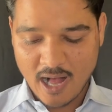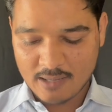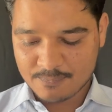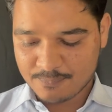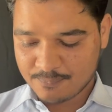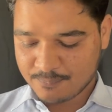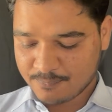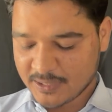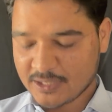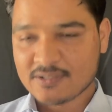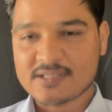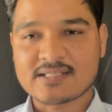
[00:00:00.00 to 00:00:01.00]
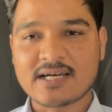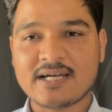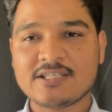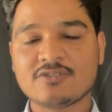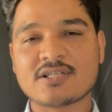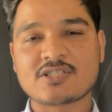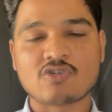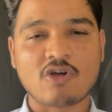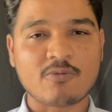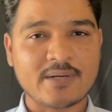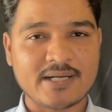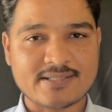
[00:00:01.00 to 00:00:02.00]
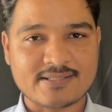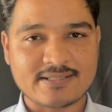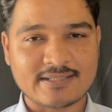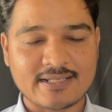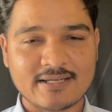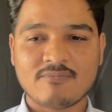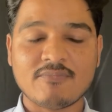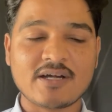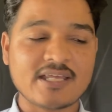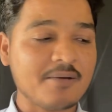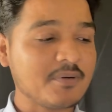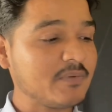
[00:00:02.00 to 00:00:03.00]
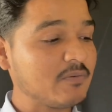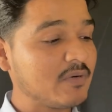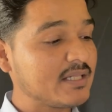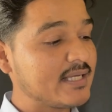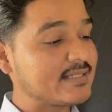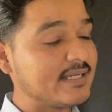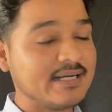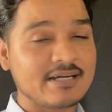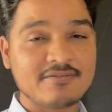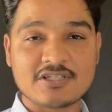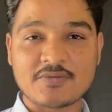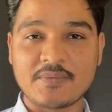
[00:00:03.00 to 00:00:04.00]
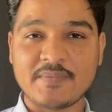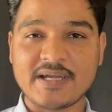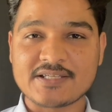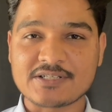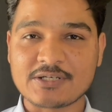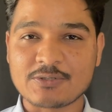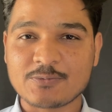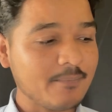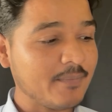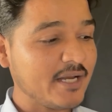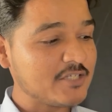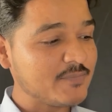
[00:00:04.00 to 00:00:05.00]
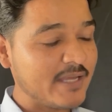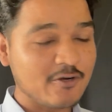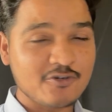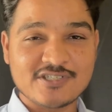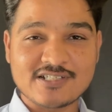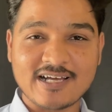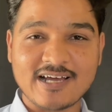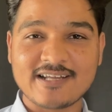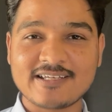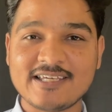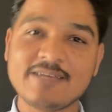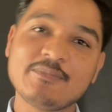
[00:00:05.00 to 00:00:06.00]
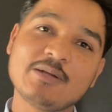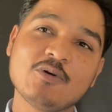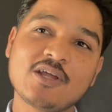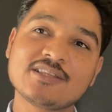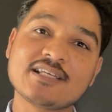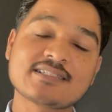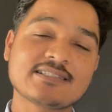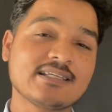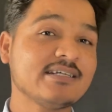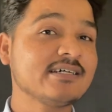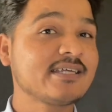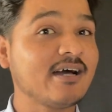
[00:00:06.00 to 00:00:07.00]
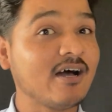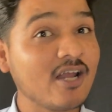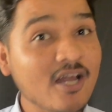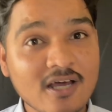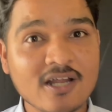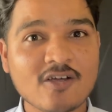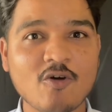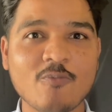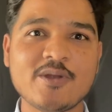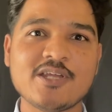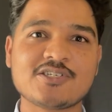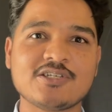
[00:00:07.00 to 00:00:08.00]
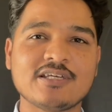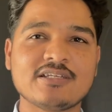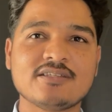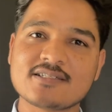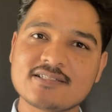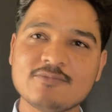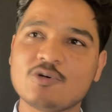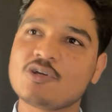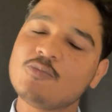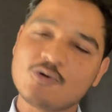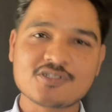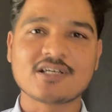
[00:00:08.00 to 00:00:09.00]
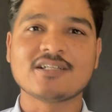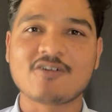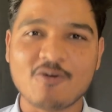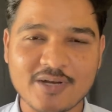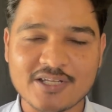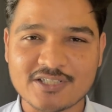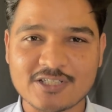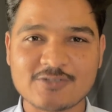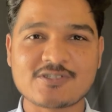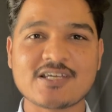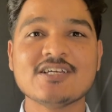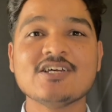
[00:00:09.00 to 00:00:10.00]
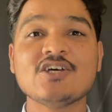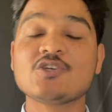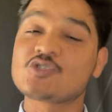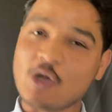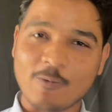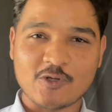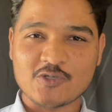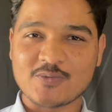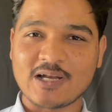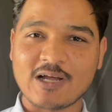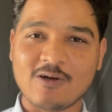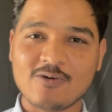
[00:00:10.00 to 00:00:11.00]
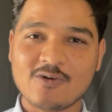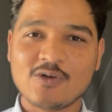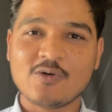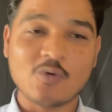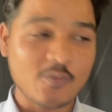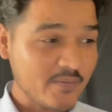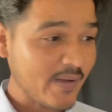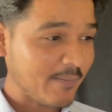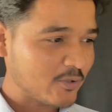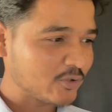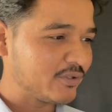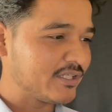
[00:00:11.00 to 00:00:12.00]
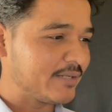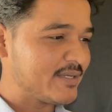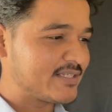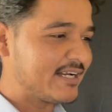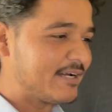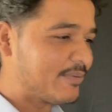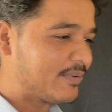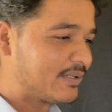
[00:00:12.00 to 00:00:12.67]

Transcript: आप पर्टिकुलर स्ट्रैटेजी को दस स्टॉक पर टेस्ट करते हैं बट यहाँ पर मैंने बोला दस इंटरवल्स पर भी टेस्ट करो मैंने इसमें एक और चीज लगा रखी है कि मैंने बोला कि दस तरह के अलग अलग कॉम्बिनेशन के दस नहीं बोलूंगा बहुत ज्यादा कॉम्बिनेशन है उसके स्टॉप लॉस भी लगाओ वो भी मैं आपको थोड़ी देर में स्क्रीन पे